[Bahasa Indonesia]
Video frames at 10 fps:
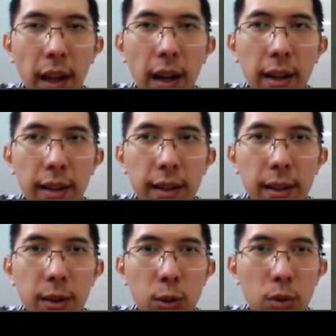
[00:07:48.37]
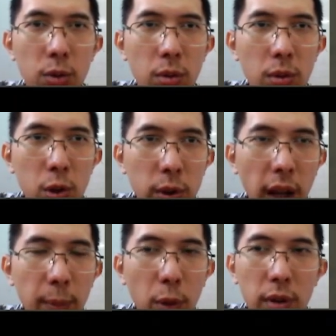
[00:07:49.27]
kita tunggu dulu
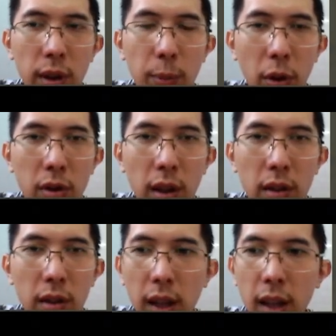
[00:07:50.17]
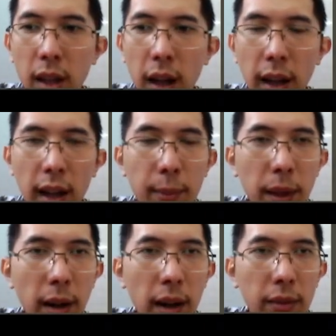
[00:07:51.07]
ya di proses ini agak lama
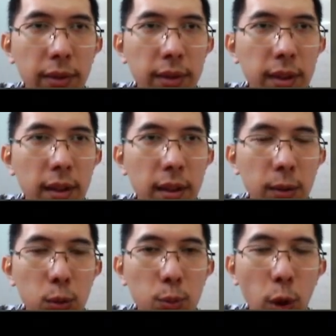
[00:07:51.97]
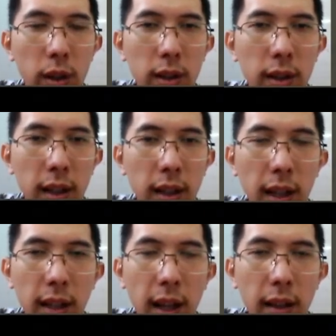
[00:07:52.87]
maaf buat uh, ininya